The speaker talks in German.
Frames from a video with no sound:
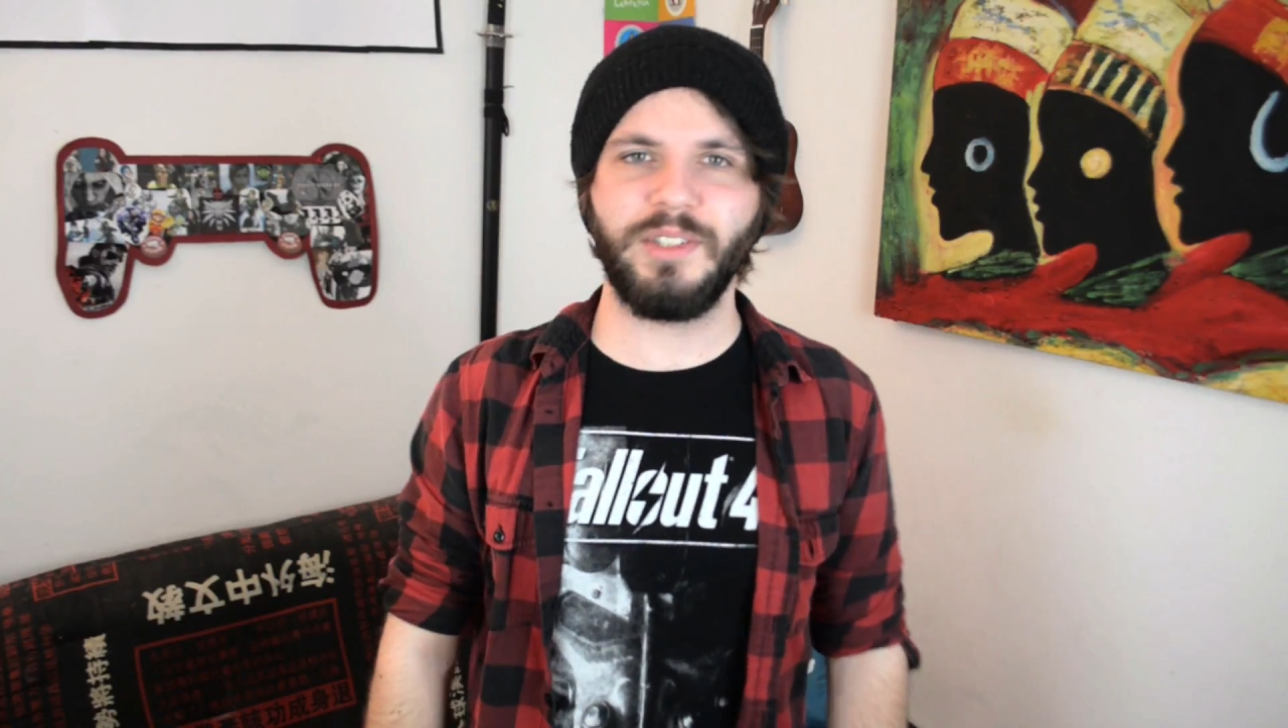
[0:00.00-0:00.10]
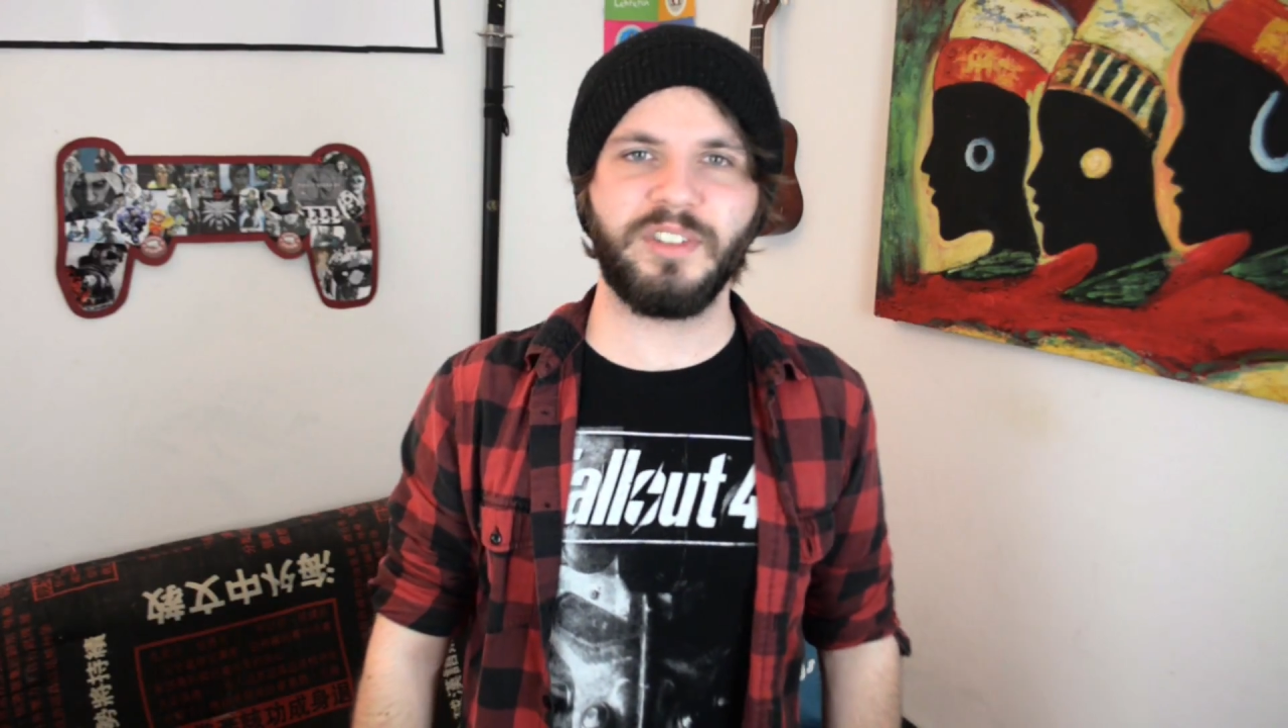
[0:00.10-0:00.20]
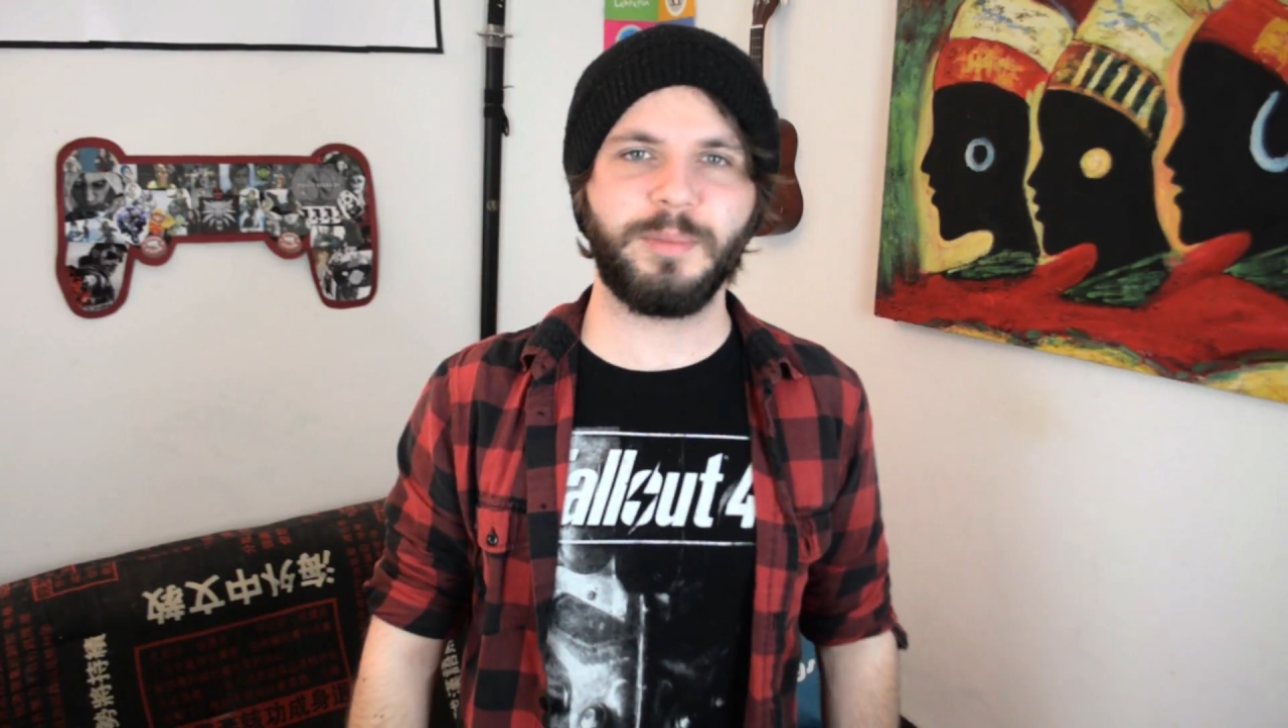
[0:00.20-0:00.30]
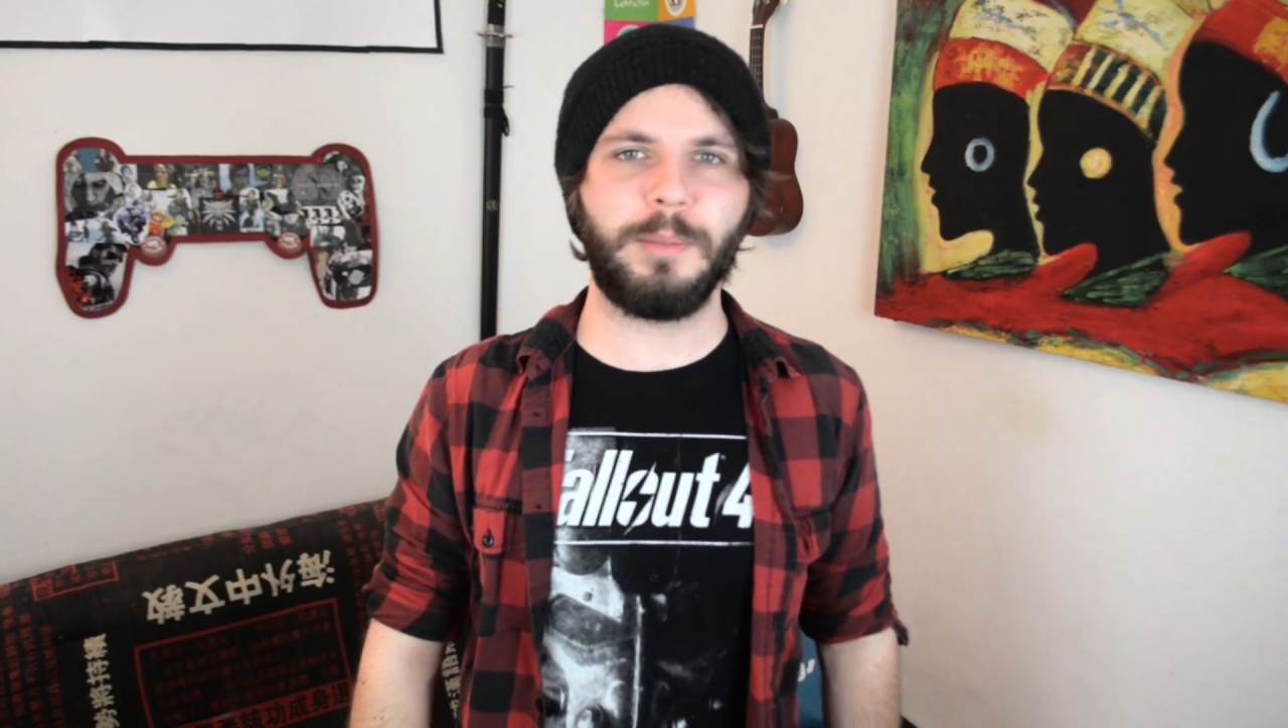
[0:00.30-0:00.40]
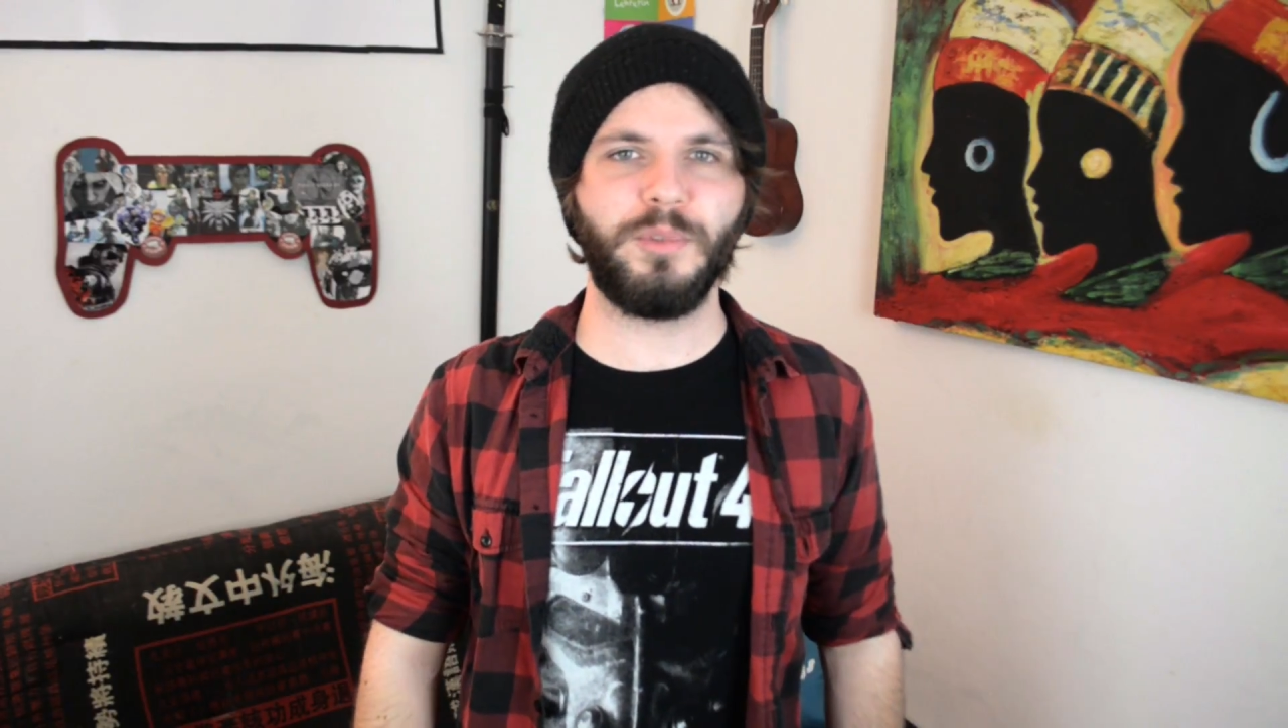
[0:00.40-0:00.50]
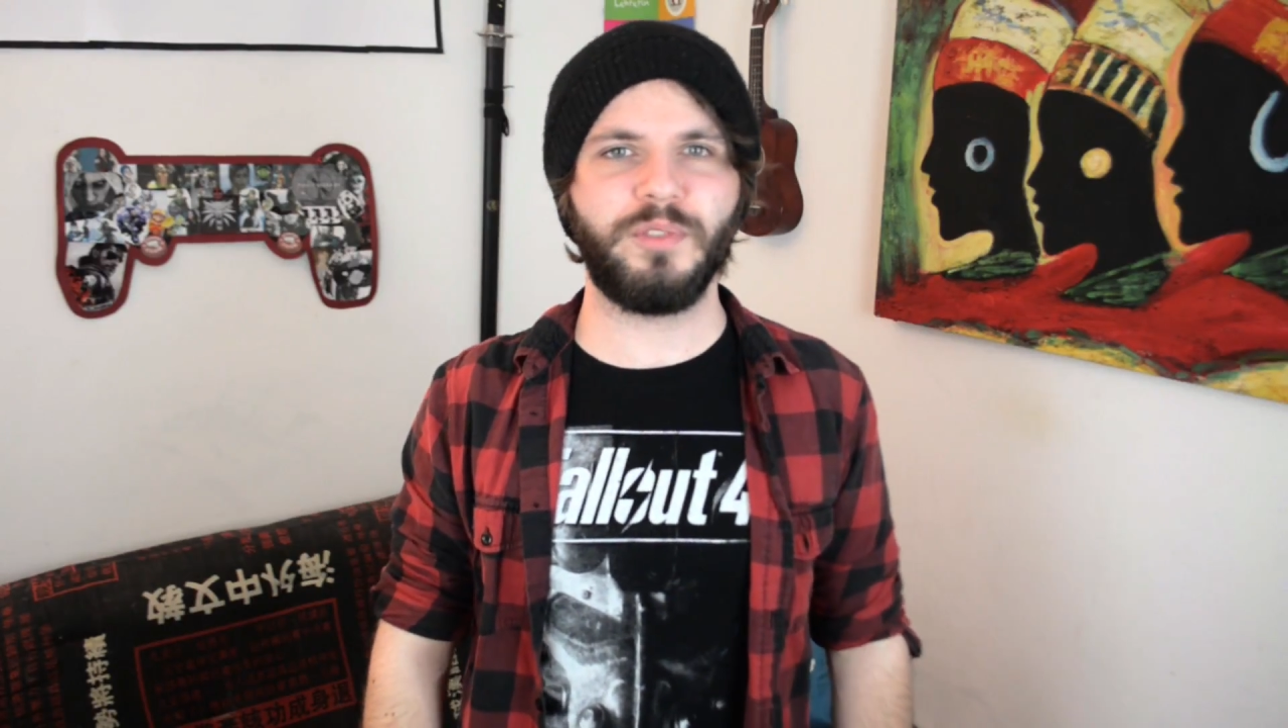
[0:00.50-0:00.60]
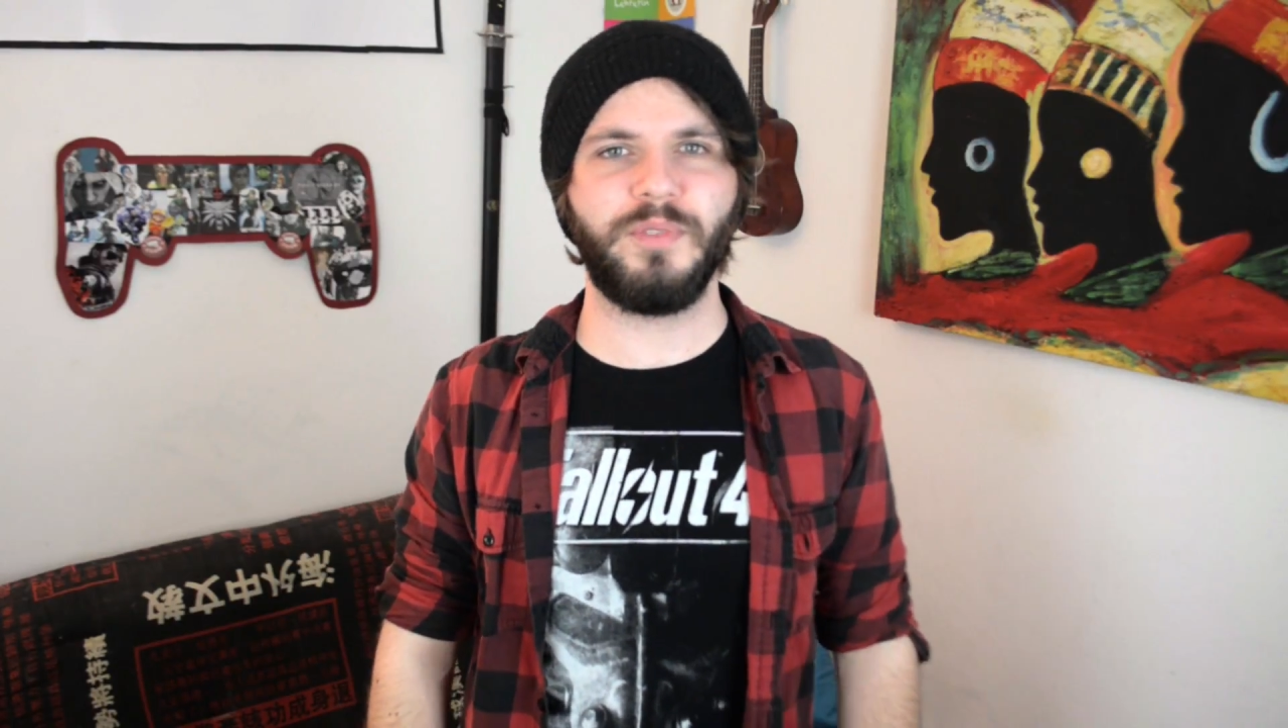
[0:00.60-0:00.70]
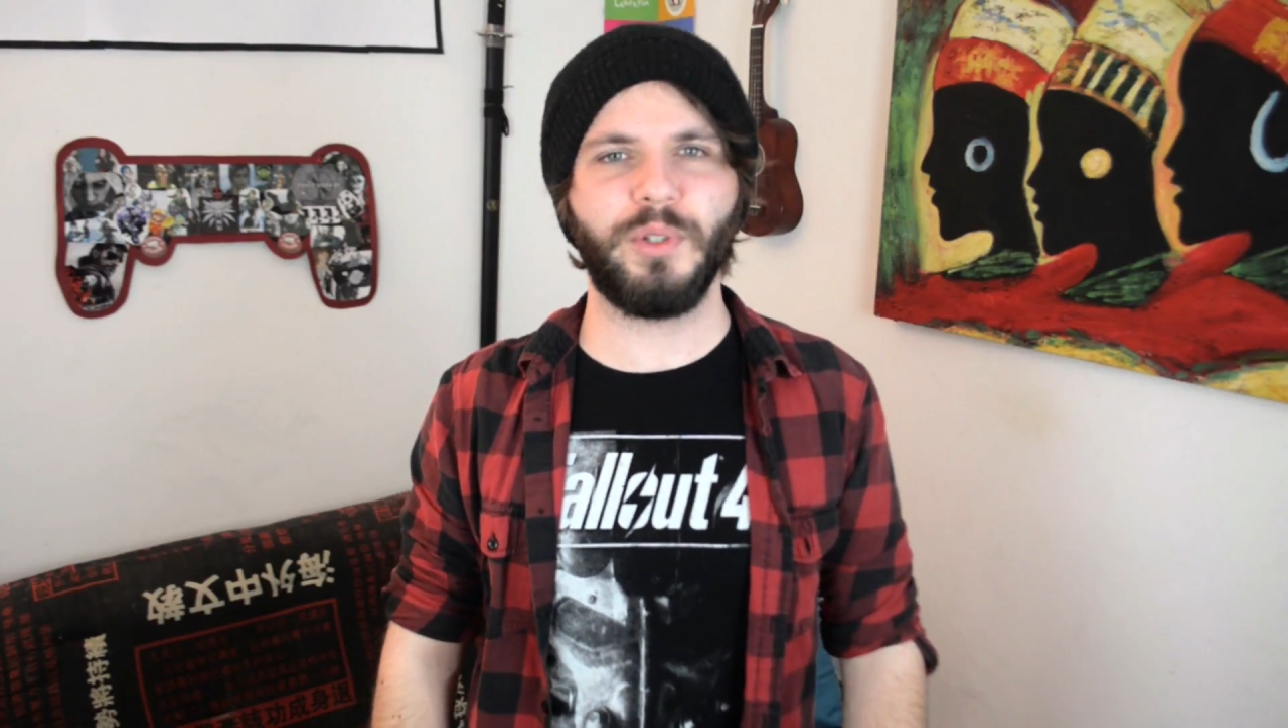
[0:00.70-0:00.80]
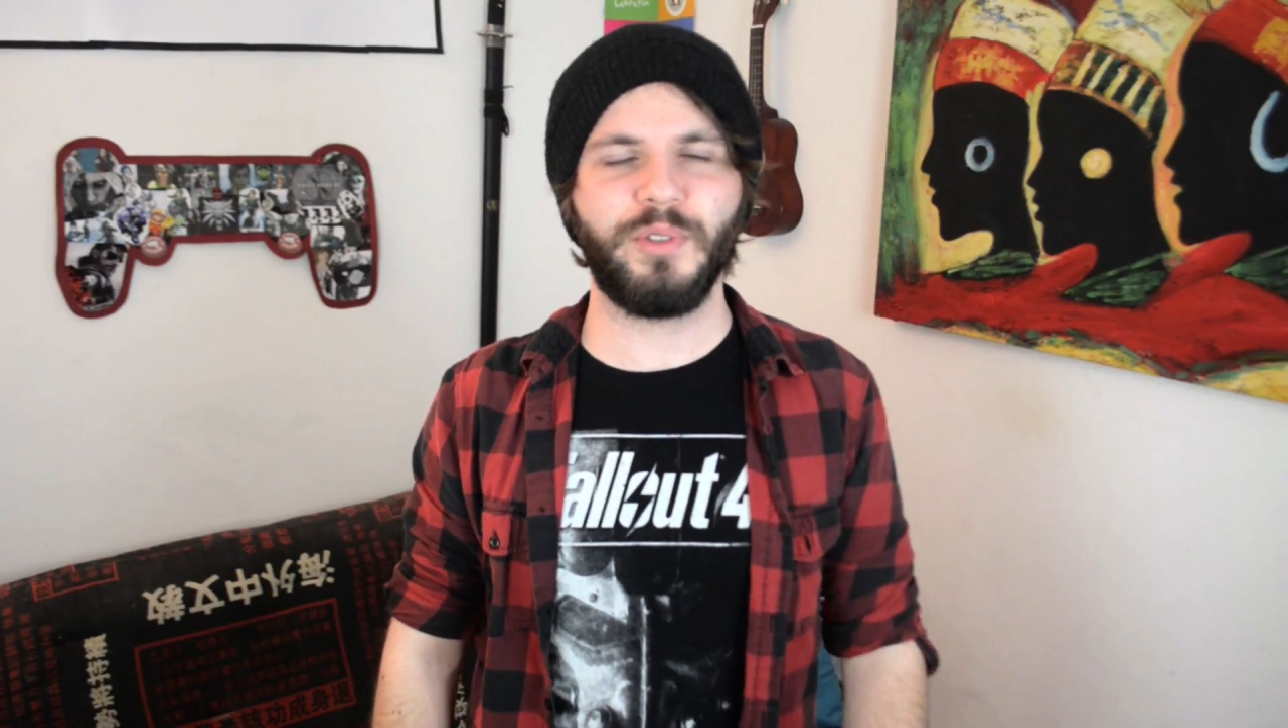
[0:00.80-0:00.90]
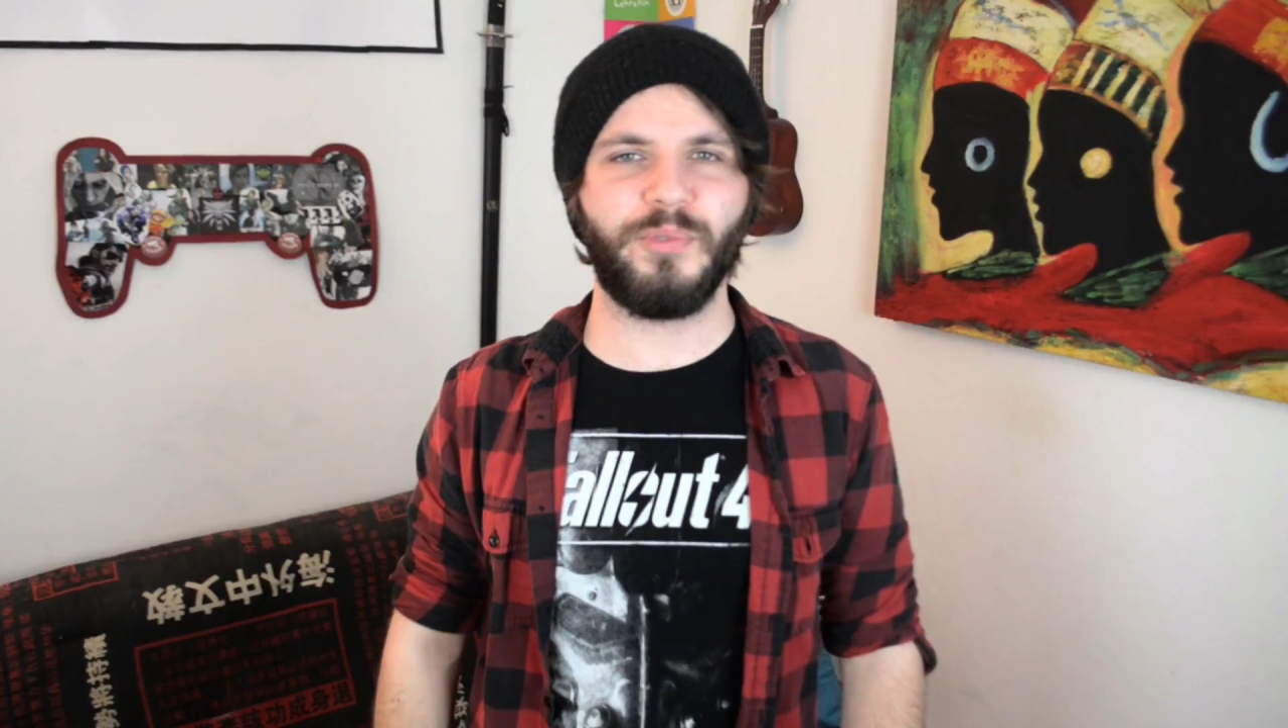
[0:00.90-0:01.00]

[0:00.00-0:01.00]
Und zwar müssen wir uns